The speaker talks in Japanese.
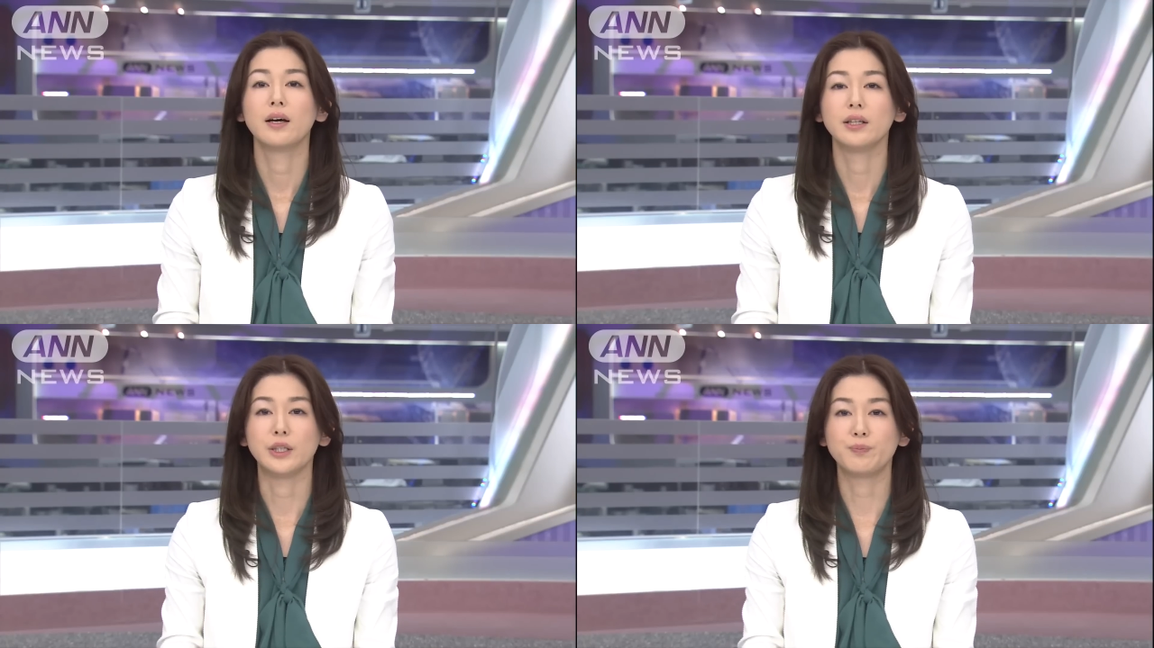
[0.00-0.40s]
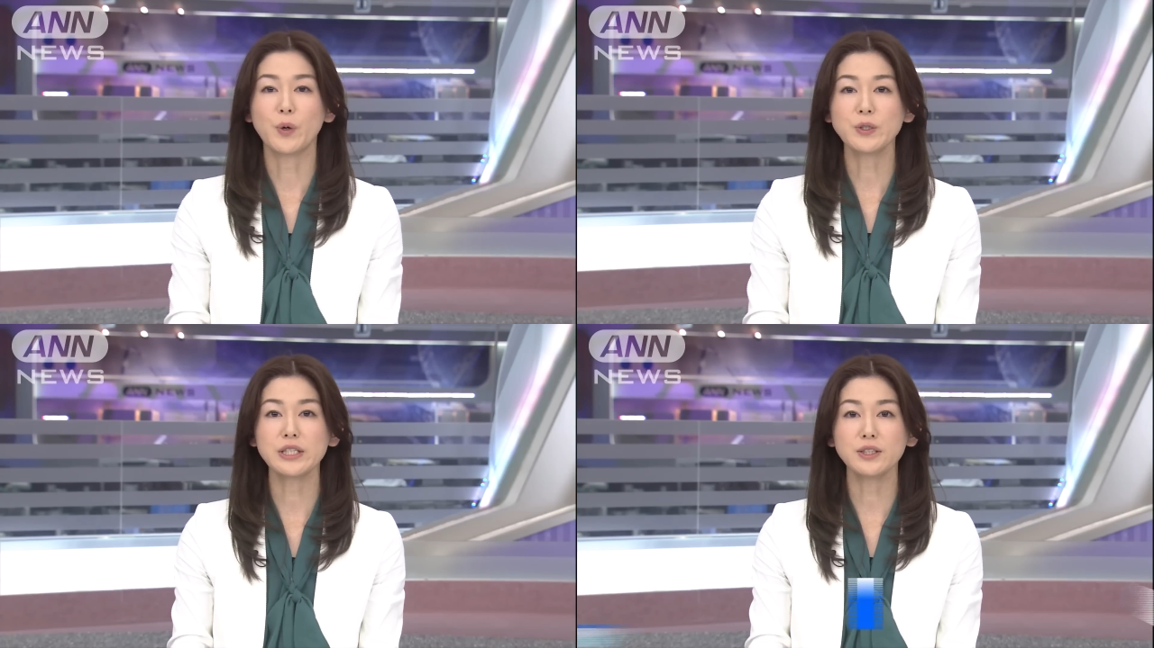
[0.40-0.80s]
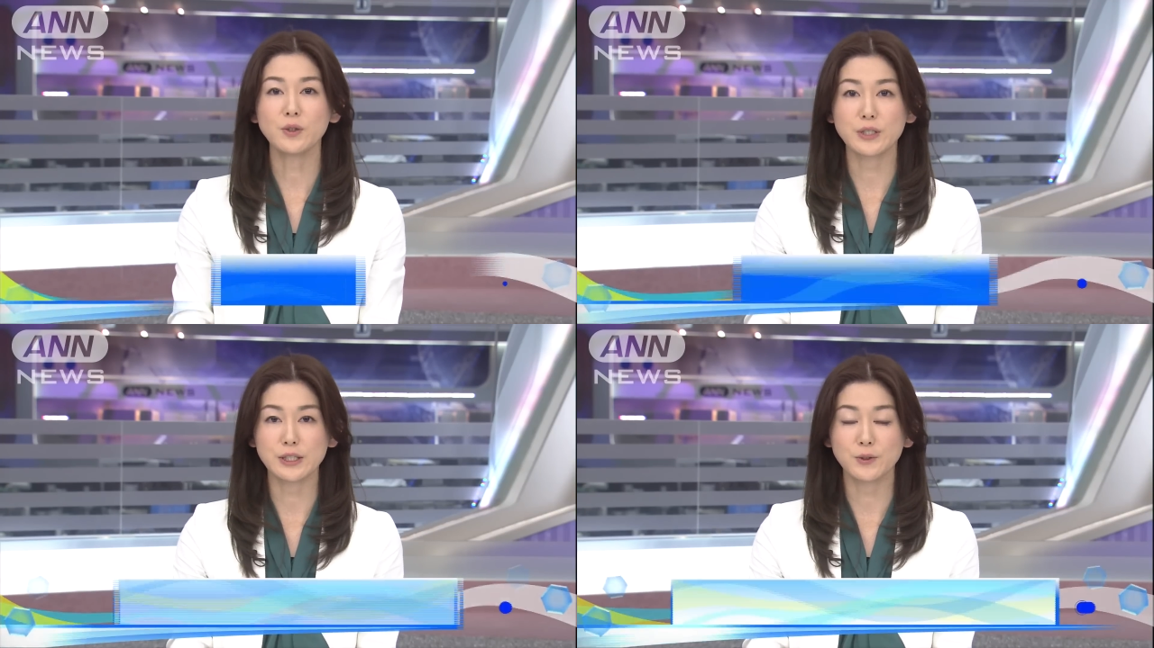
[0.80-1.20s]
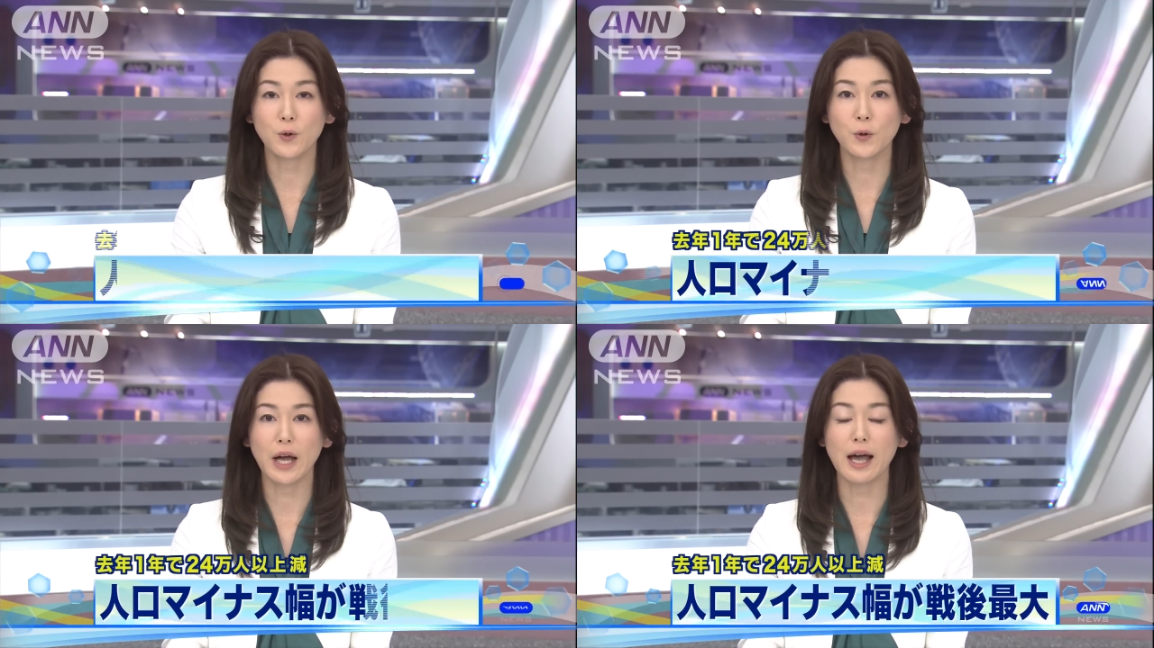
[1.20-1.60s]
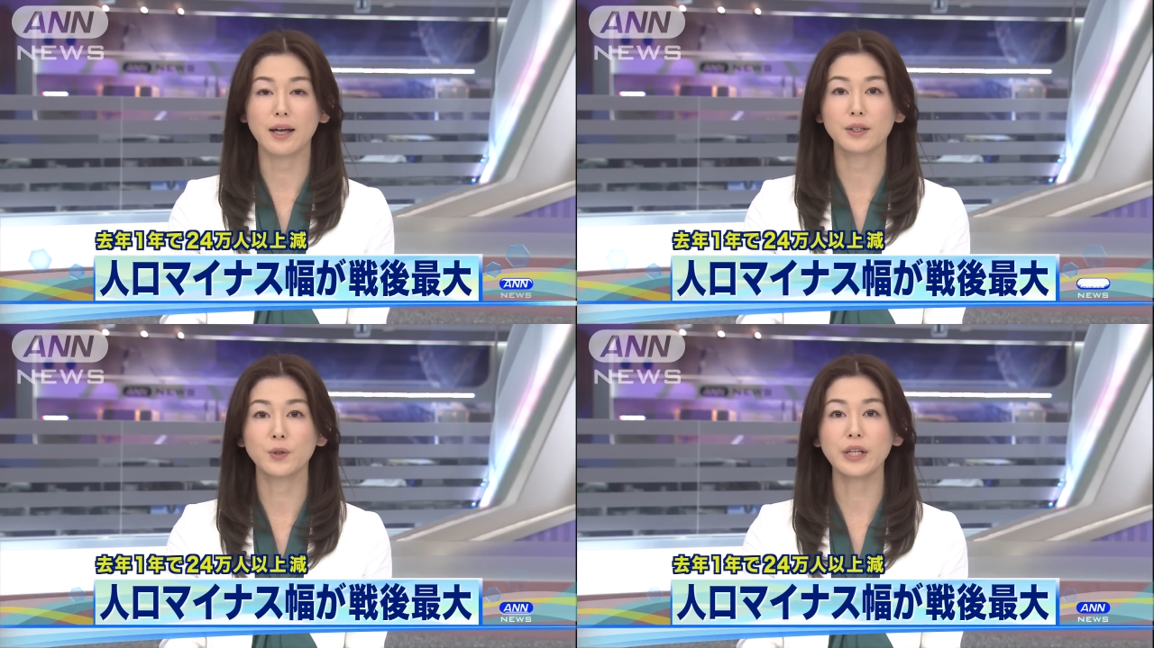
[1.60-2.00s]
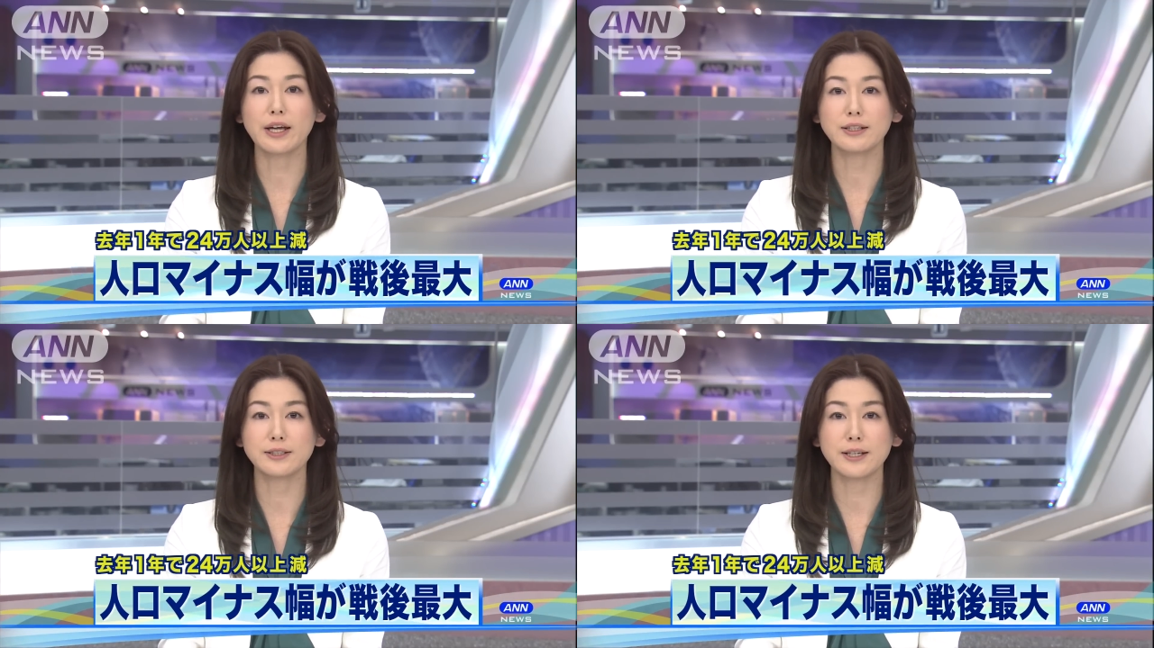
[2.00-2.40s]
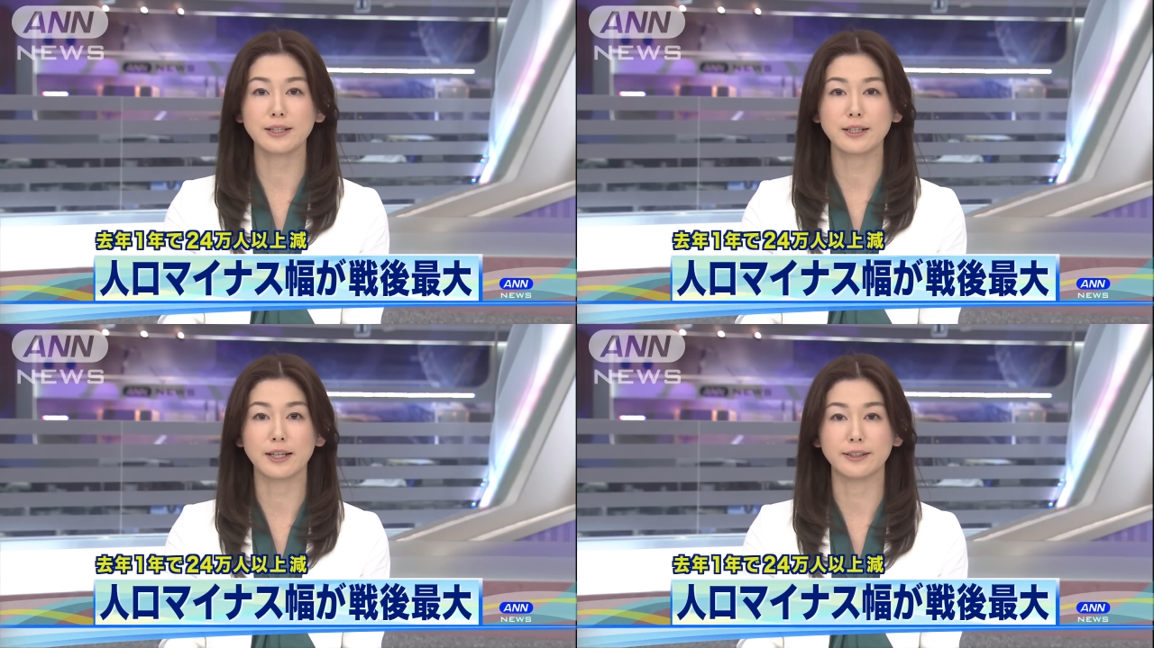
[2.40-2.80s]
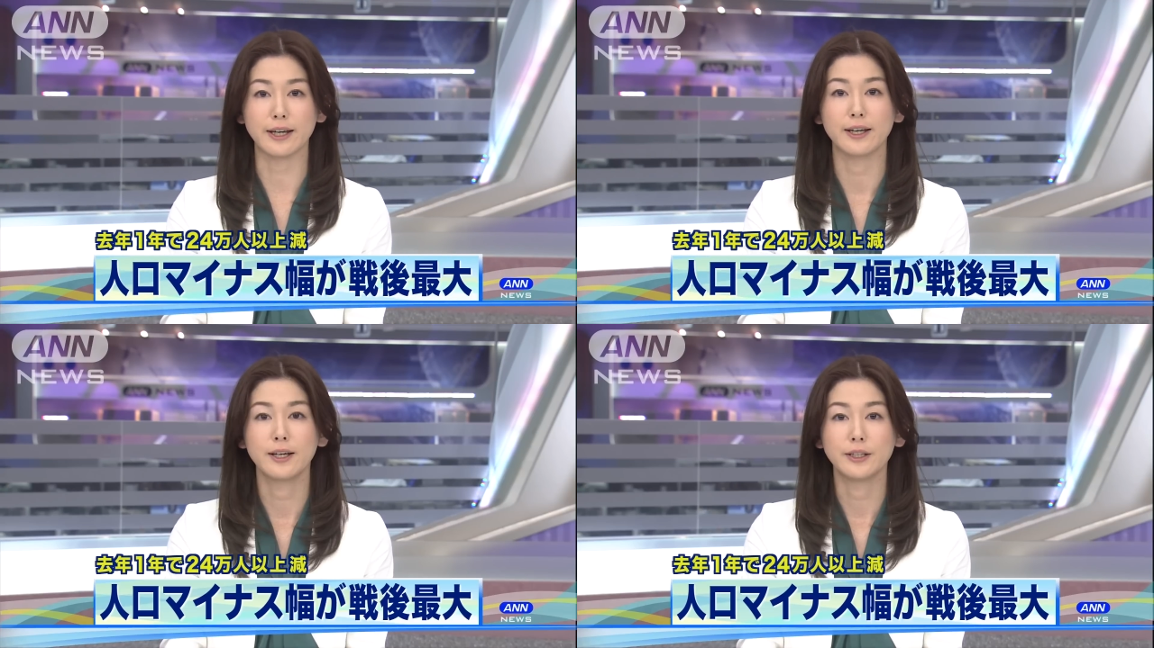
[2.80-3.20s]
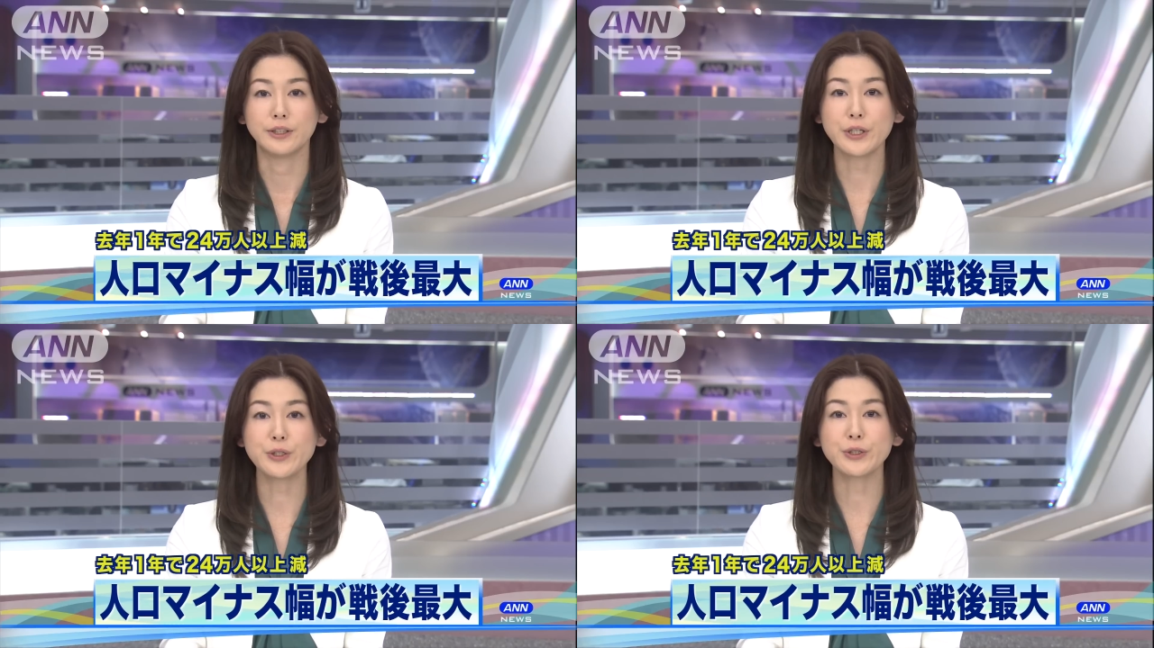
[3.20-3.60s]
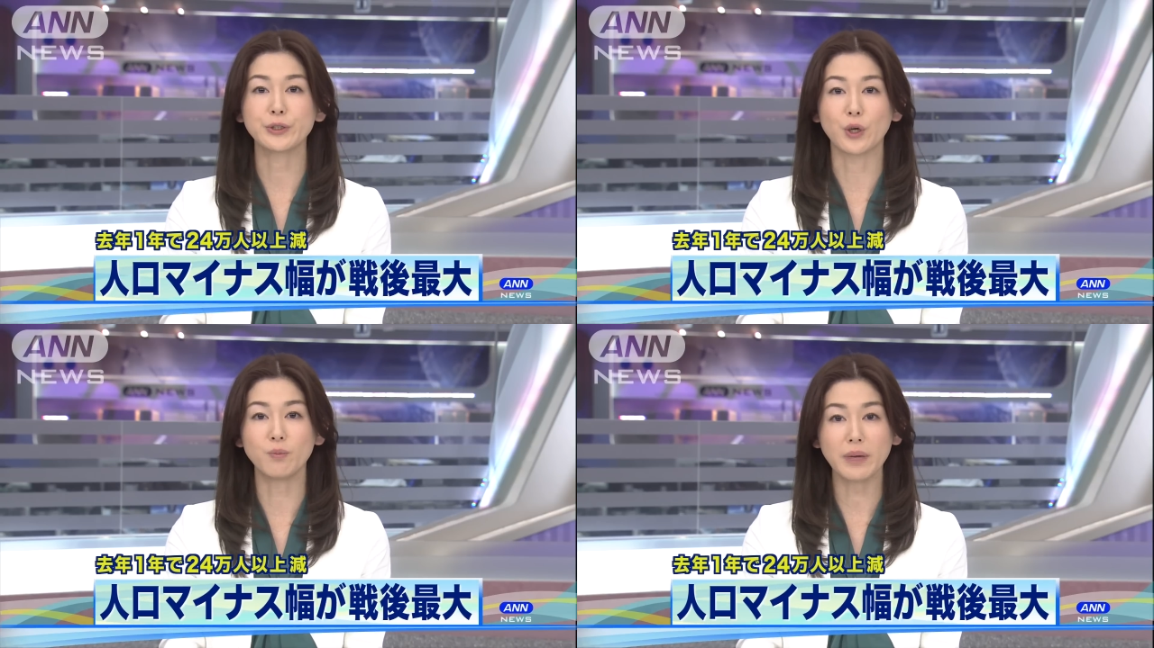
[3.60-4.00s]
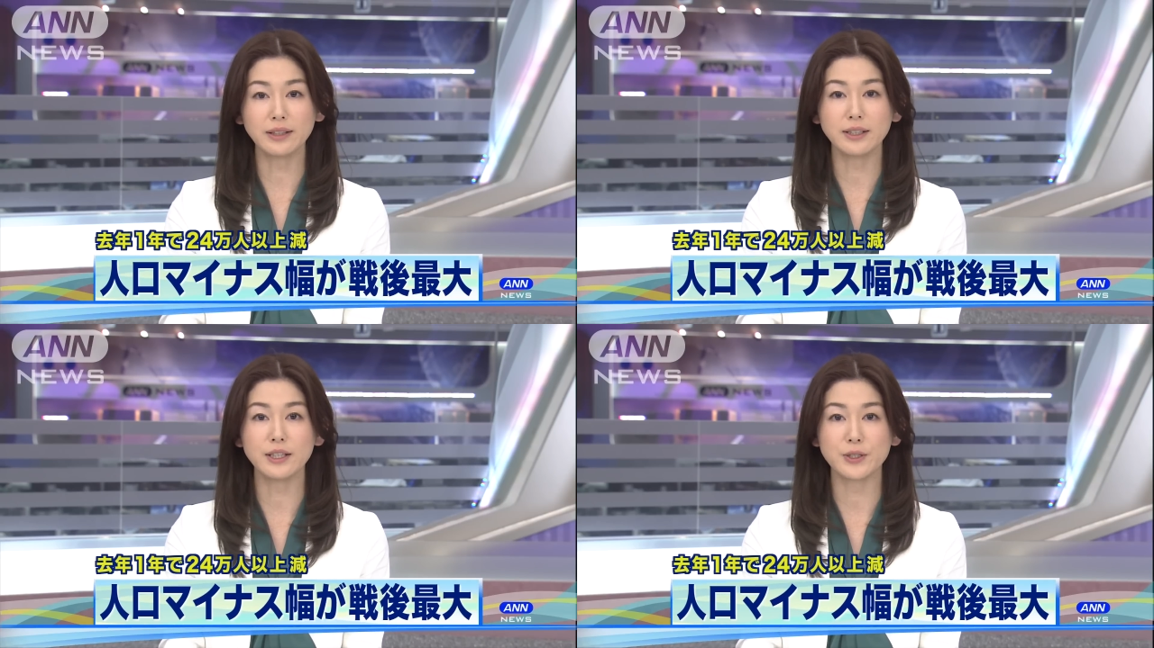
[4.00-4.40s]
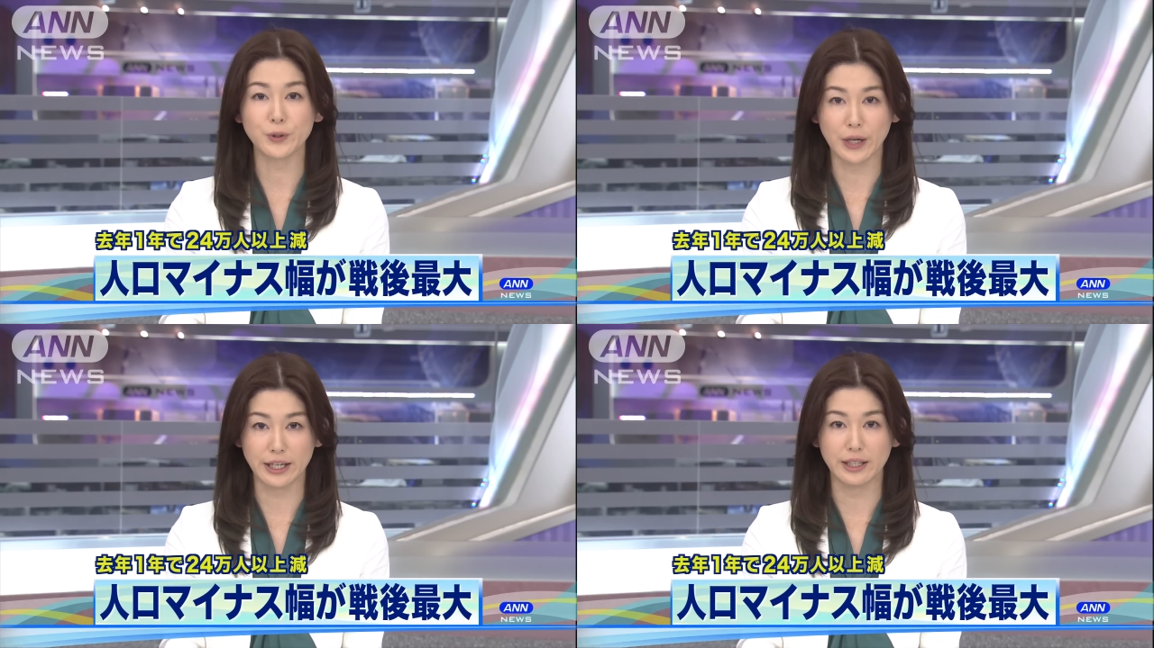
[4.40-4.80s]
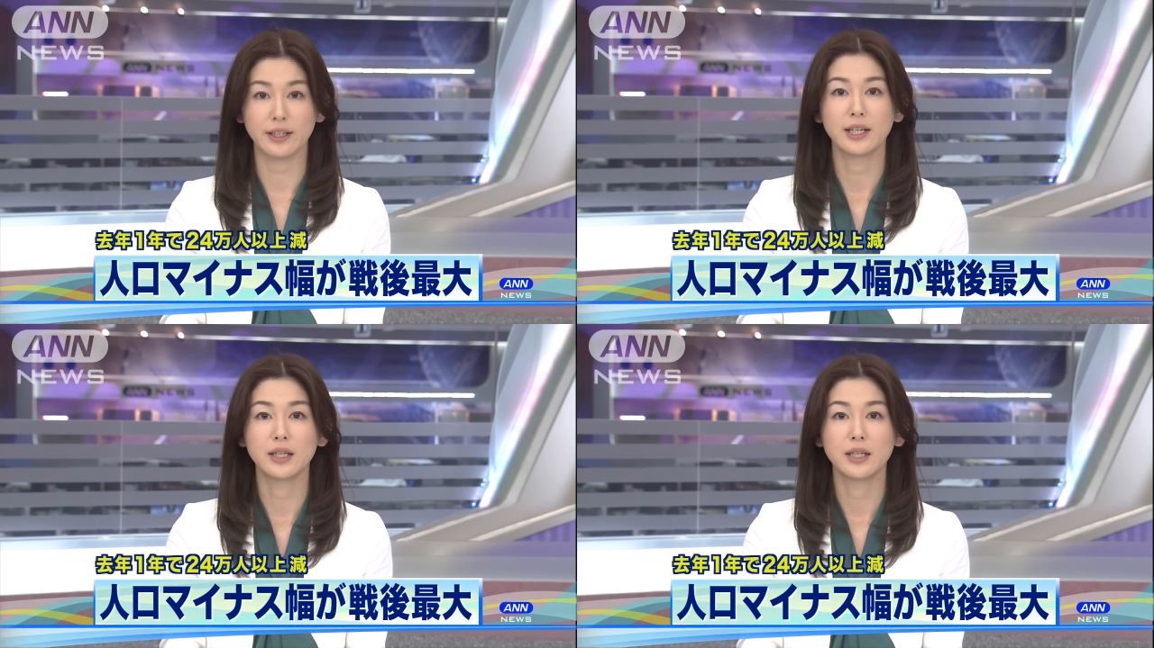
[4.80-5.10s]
日本人の人口が去年1年間で24万人以上減り